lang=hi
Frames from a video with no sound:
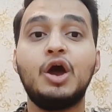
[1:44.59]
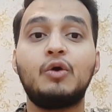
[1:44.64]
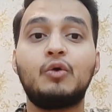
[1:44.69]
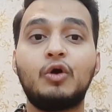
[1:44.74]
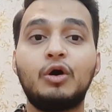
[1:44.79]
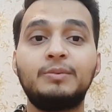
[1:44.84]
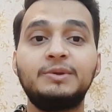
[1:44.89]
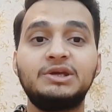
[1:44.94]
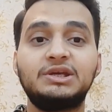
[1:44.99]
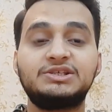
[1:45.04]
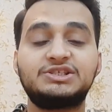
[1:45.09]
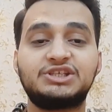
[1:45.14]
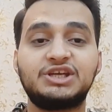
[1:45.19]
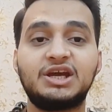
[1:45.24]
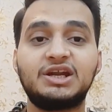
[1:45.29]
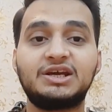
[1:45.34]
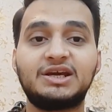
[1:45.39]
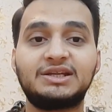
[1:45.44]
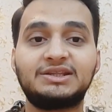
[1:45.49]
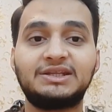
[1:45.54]
वो भी
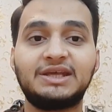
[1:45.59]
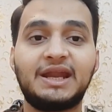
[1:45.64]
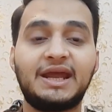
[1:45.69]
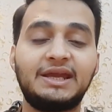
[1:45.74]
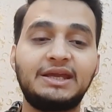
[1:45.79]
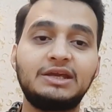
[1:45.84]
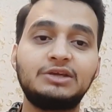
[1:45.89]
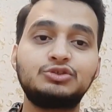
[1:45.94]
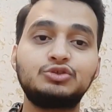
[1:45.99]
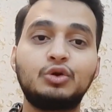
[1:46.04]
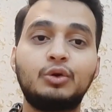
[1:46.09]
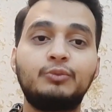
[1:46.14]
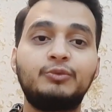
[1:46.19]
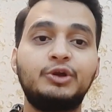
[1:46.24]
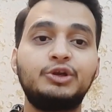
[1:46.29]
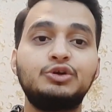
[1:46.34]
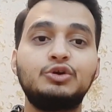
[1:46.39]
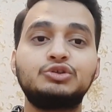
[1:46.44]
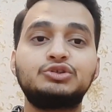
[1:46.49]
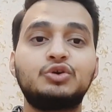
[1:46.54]
शेयर करते रहेंगे जो
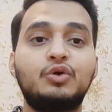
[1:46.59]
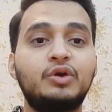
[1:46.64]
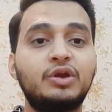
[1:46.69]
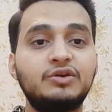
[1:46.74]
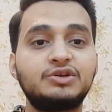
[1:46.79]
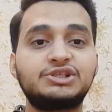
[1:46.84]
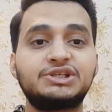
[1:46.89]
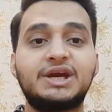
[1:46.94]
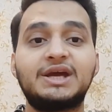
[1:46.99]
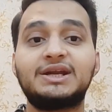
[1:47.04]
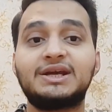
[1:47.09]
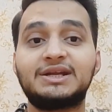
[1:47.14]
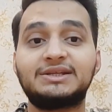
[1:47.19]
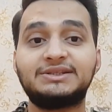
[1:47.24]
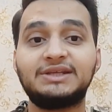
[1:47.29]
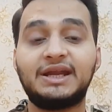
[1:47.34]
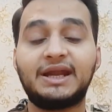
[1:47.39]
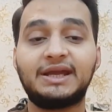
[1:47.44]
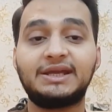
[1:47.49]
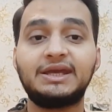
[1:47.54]
वीडियोज़ होंगी शेयर
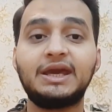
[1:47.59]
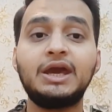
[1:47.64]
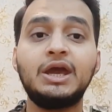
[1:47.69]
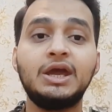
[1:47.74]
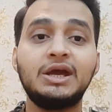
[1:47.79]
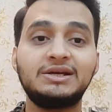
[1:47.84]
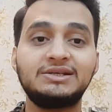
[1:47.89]
करते रहेंगे